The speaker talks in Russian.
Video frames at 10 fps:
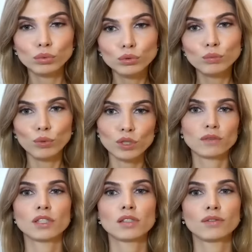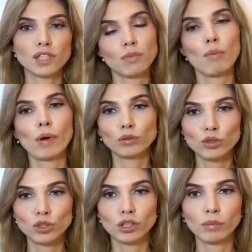буду пользоваться всеми
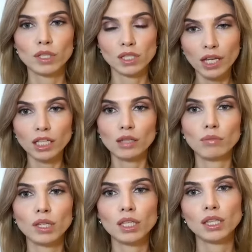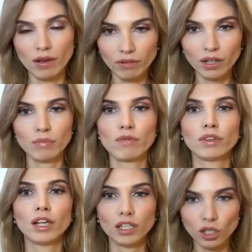полученными знаниями и навыками
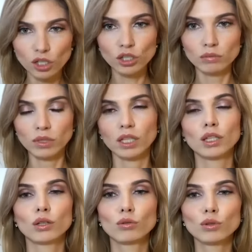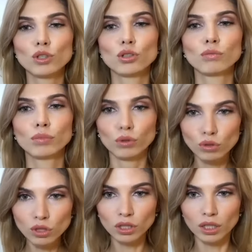в дальнейшем. Это очень
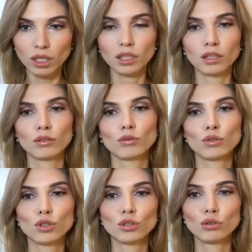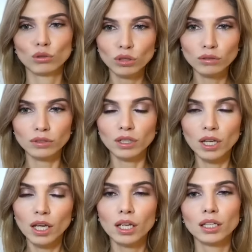просто, это очень здорово,
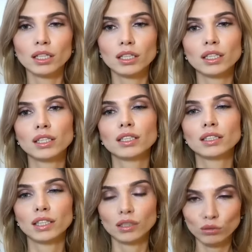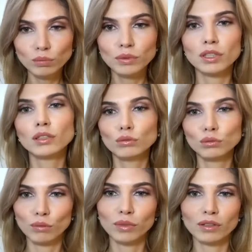доступно и
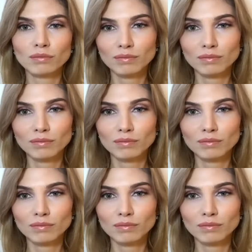удобно.